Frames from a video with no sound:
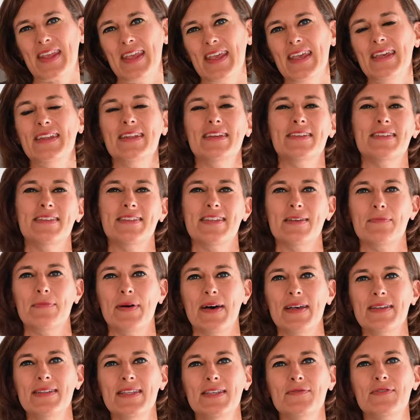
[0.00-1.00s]
Et n'hésitez
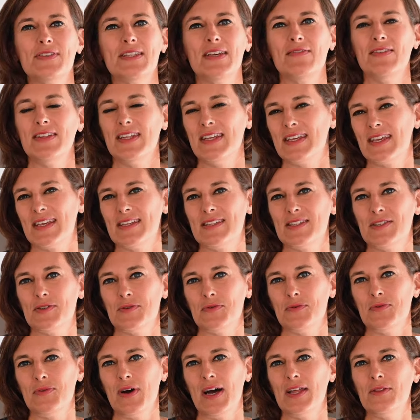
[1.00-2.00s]
pas, si vous avez des
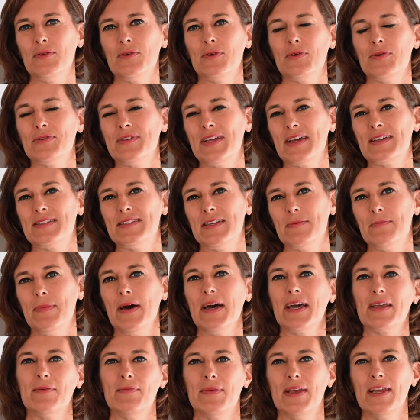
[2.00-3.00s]
questions, à nous contacter
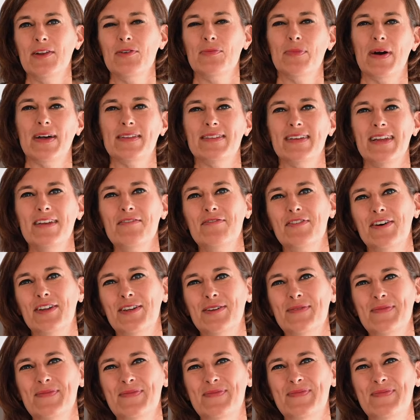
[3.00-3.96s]
par email ou par téléphone.